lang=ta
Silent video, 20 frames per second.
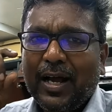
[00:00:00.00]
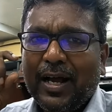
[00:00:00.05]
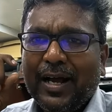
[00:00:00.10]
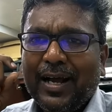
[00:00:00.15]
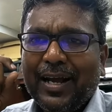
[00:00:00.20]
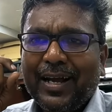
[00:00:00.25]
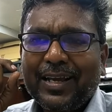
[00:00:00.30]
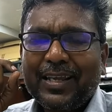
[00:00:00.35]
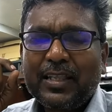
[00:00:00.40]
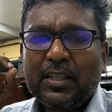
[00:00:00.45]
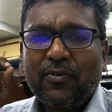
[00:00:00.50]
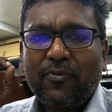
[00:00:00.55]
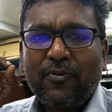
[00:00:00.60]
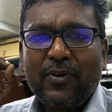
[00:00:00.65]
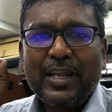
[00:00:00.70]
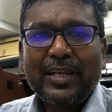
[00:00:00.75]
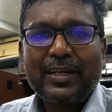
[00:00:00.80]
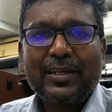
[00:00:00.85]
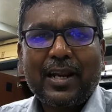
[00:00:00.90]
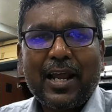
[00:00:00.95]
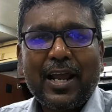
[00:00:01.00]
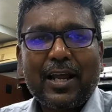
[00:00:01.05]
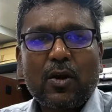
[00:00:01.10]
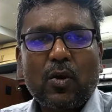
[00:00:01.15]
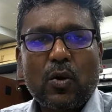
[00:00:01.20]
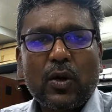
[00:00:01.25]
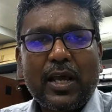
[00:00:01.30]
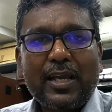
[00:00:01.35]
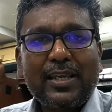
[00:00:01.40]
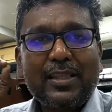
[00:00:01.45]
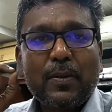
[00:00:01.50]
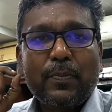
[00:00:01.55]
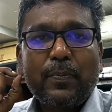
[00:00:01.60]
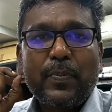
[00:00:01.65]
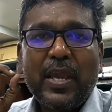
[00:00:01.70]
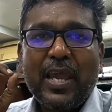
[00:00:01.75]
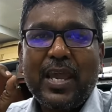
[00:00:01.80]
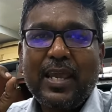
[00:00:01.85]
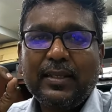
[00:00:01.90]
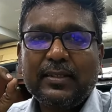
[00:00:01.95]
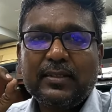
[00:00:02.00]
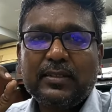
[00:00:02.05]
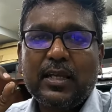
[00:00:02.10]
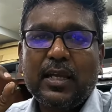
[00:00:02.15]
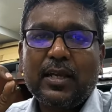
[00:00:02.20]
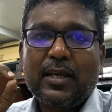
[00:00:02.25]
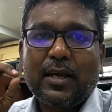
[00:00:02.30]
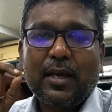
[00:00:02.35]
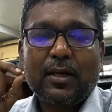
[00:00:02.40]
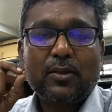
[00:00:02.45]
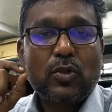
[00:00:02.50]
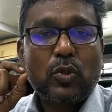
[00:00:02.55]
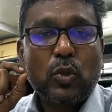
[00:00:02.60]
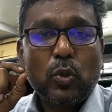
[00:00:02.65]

uh, இந்த ஃப்ளீட் ட்ராக்கோட இந்த பேசிக்